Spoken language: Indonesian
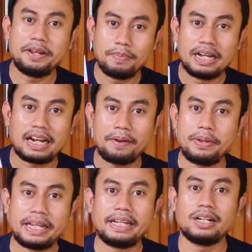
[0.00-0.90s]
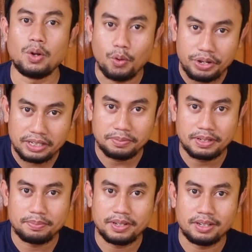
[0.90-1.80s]
ini beneran bikin glowing,
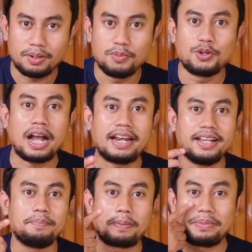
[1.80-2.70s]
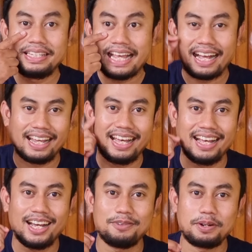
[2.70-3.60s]
teman-teman. Bukannya berminyak
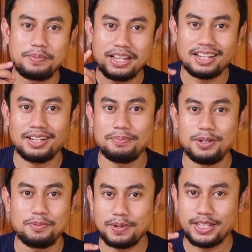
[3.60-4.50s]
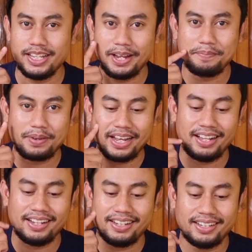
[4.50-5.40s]
ya. Kalau berminyak, debu-debu pastinya
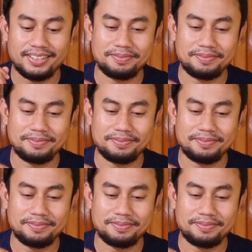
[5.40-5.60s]
nempel.